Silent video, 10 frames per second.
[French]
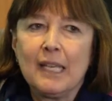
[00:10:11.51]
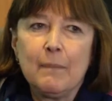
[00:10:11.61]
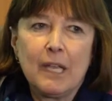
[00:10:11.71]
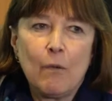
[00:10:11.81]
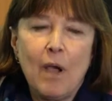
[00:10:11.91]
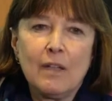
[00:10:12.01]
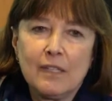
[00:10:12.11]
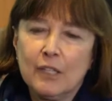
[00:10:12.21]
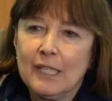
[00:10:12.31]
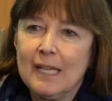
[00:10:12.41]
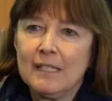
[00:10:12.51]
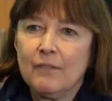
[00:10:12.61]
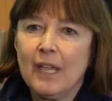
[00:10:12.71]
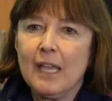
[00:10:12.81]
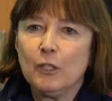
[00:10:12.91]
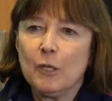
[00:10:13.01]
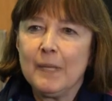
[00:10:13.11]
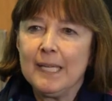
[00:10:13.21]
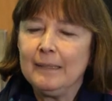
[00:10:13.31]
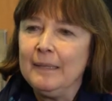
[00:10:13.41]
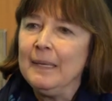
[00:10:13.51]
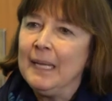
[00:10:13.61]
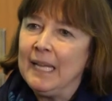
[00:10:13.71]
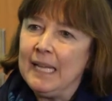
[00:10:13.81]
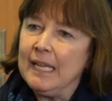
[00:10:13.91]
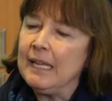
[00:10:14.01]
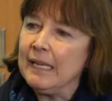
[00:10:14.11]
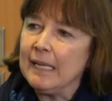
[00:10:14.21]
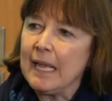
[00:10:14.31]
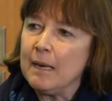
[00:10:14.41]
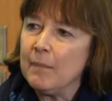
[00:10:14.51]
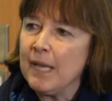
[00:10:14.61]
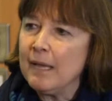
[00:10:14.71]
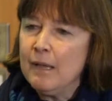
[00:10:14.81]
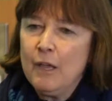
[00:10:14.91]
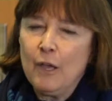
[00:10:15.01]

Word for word: québécoises dans différents domaines et également,